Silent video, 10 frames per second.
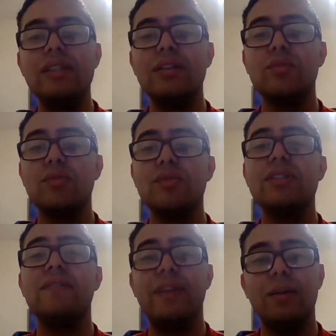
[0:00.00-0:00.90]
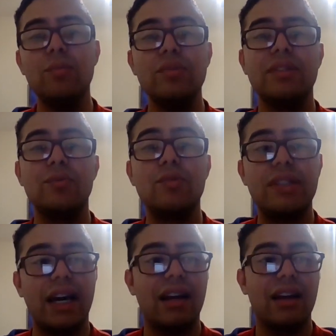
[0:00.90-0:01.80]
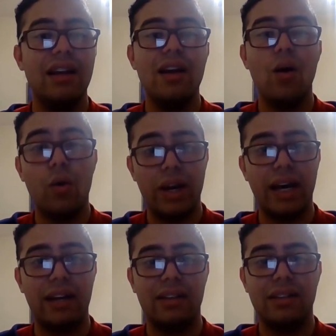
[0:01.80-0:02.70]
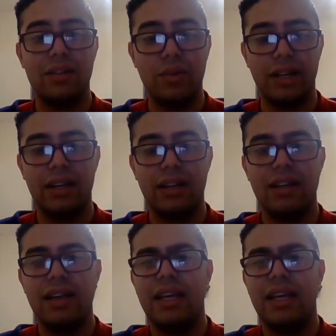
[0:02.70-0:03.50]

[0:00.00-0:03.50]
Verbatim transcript: es que nosotros debemos de buscar orar con Él.